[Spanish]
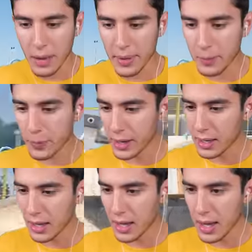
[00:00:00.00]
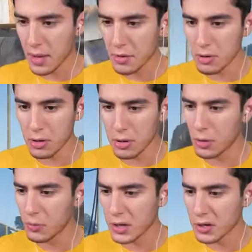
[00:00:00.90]
A ver, por acá,
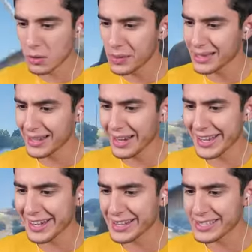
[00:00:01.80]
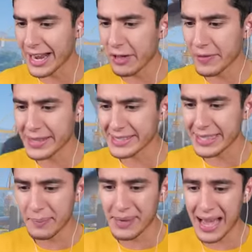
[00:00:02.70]
no Bueno, voy a tener que regresar a donde
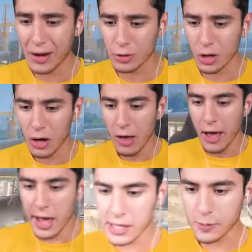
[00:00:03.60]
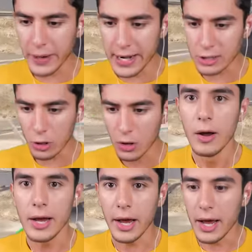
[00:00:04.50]
está mi auto ¡Ey, esperen eso!
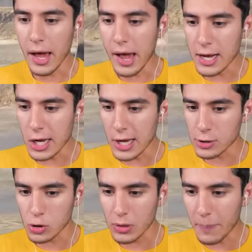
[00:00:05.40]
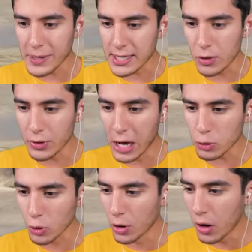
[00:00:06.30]
eso es una pieza de un
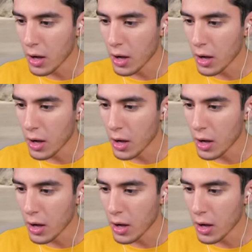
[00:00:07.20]
auto, ¿no?